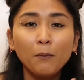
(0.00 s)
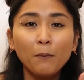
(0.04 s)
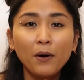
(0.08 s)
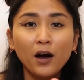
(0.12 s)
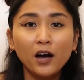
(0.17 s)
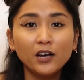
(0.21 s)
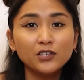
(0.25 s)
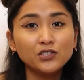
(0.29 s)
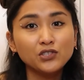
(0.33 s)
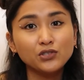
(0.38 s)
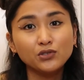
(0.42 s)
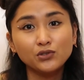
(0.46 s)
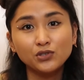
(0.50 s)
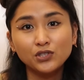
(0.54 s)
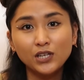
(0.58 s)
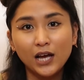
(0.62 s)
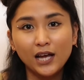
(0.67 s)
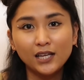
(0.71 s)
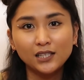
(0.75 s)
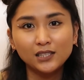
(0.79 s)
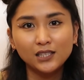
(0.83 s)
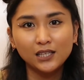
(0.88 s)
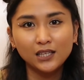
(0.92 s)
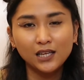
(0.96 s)
ng mga
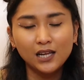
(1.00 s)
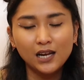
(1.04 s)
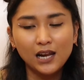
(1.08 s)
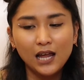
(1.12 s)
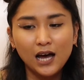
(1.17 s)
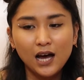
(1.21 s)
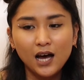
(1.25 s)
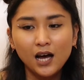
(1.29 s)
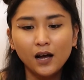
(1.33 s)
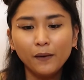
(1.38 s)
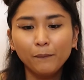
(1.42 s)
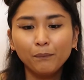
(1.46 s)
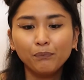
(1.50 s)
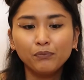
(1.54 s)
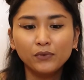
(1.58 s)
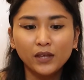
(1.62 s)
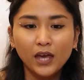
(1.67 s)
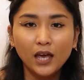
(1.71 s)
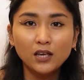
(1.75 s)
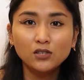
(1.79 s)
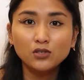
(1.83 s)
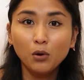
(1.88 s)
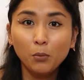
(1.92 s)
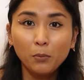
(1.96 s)
estudyante nila.
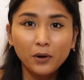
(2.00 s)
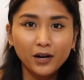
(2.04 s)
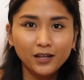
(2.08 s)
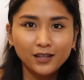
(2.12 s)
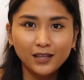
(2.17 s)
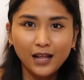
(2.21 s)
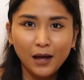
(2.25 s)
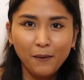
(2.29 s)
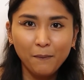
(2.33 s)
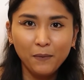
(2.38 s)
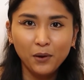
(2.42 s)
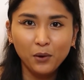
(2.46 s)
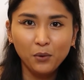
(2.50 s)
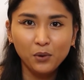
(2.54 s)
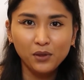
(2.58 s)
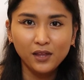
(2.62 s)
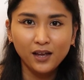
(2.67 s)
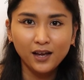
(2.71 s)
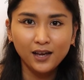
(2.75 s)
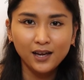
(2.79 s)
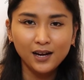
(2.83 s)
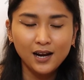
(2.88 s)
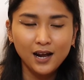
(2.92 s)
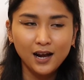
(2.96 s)
Kaya sobrang dami ko
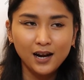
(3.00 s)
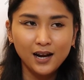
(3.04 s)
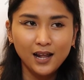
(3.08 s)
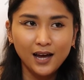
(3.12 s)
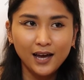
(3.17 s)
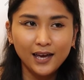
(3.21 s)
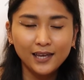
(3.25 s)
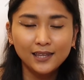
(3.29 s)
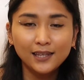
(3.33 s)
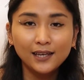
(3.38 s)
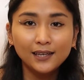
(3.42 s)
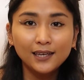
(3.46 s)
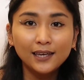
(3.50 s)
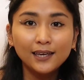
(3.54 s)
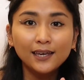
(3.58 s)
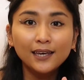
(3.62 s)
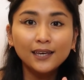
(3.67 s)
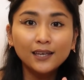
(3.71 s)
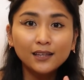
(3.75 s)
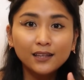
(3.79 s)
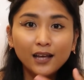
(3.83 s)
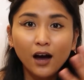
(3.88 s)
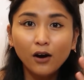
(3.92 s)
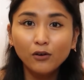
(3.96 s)
nakilala. And eh, naging
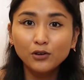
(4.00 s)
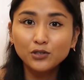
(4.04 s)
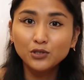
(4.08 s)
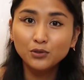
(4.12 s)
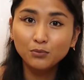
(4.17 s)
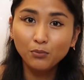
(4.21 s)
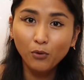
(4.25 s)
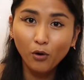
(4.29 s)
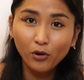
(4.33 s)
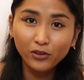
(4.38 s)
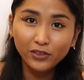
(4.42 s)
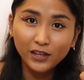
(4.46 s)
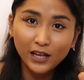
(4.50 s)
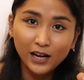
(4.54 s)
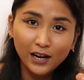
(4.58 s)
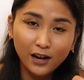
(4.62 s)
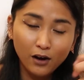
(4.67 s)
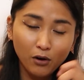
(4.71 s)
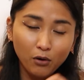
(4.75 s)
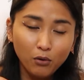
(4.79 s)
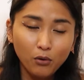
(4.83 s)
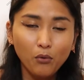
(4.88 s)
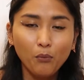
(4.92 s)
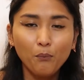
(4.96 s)
in-house
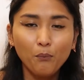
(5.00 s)
model ako